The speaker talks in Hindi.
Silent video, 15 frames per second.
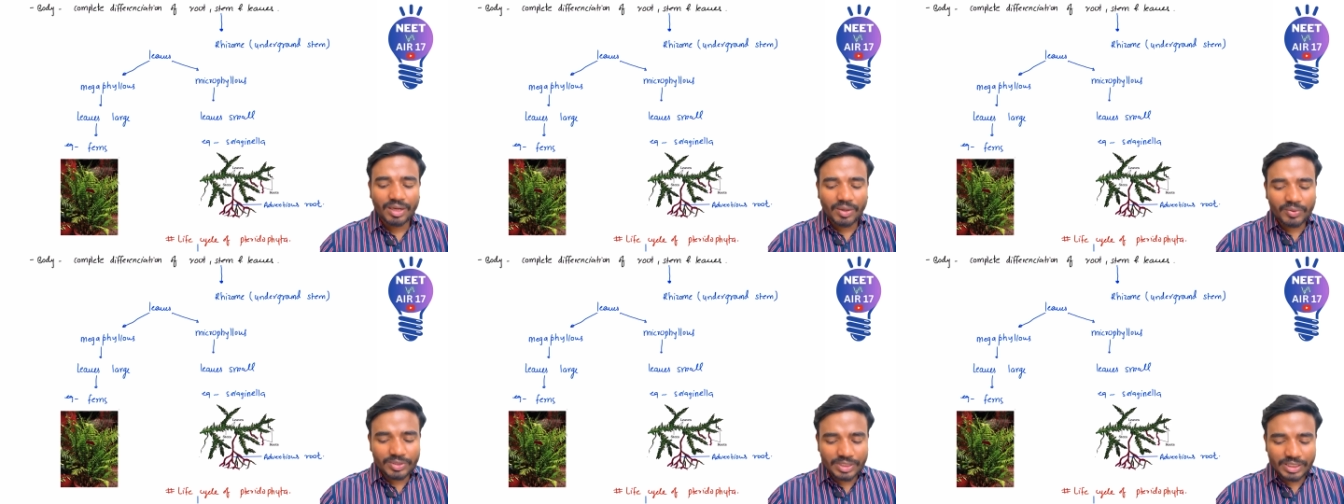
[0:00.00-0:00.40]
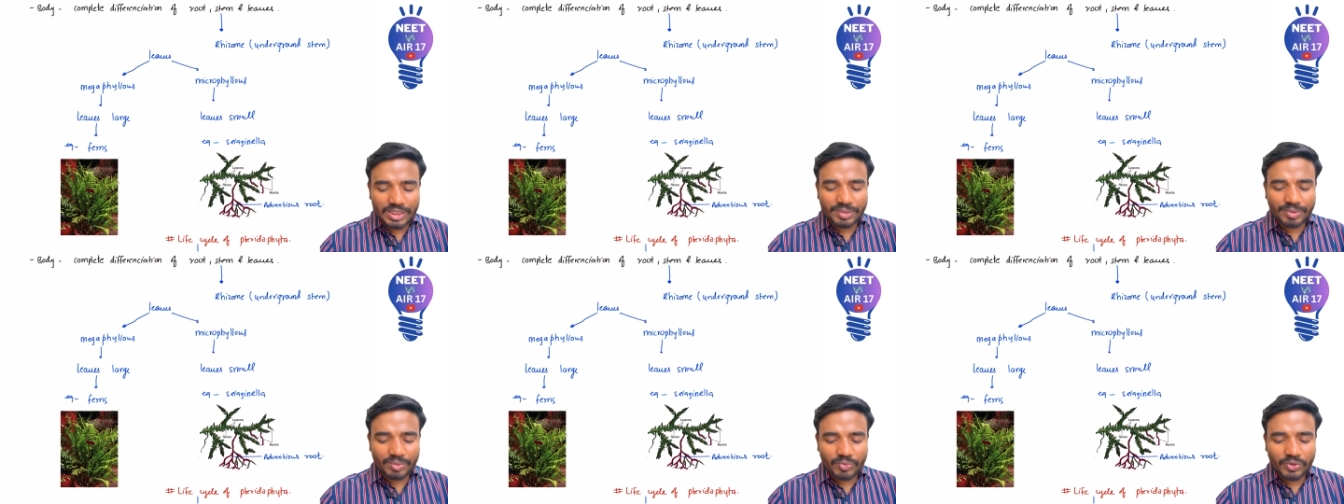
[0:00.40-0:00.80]
वो
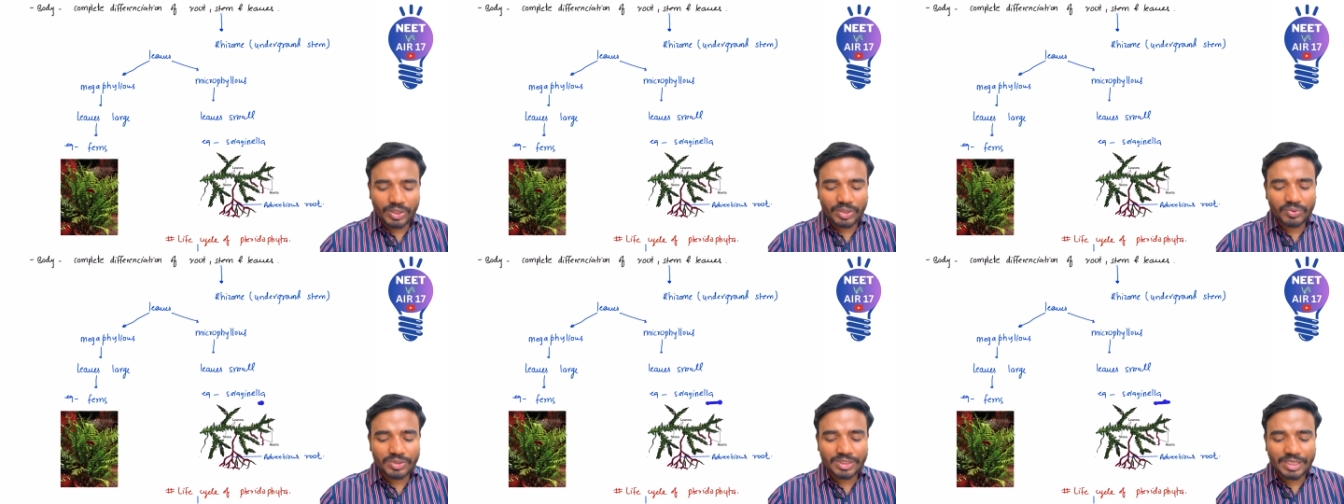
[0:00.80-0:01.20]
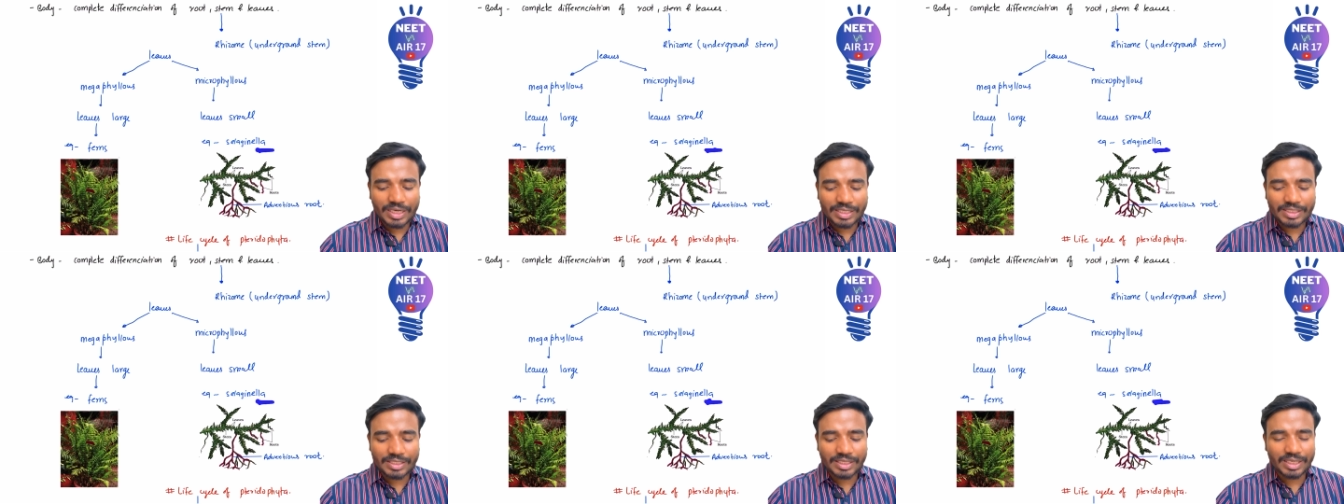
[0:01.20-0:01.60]
संजीवन बूटी को
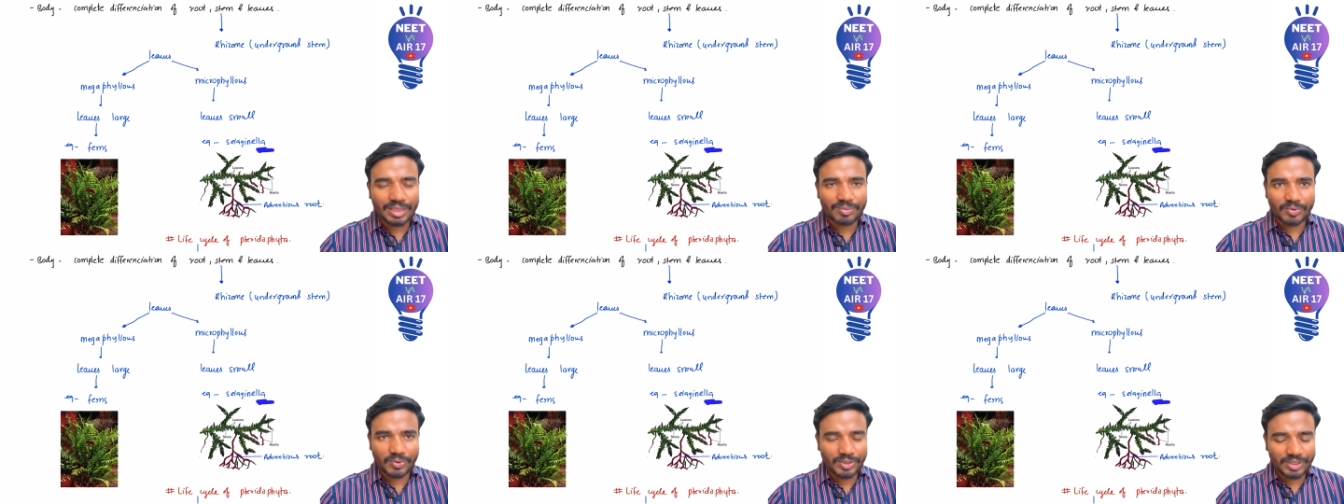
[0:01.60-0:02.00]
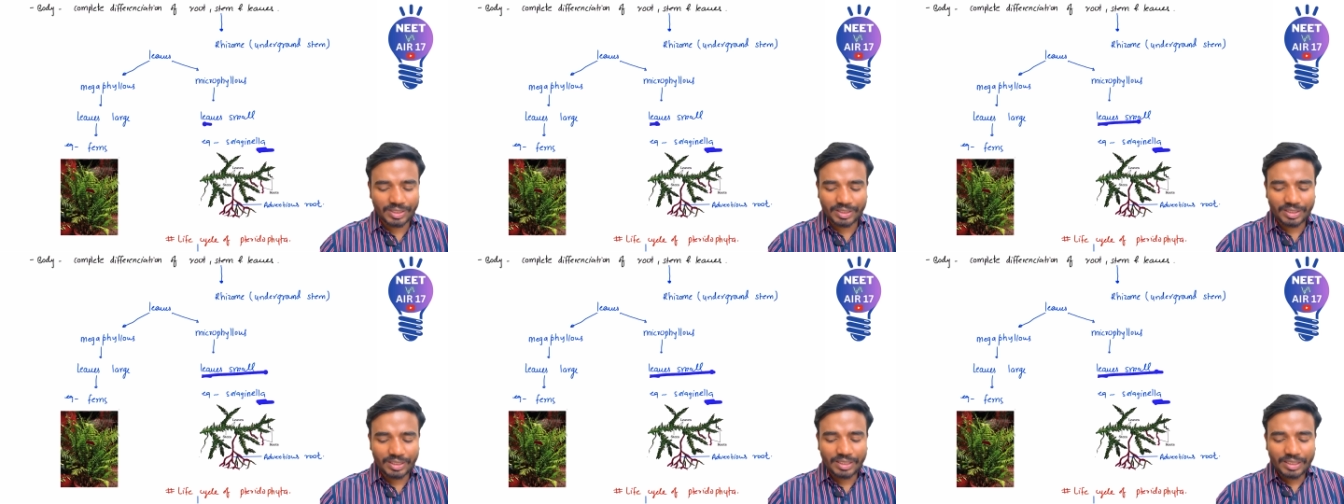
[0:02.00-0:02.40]
सेलाजिनेला बोलते हैं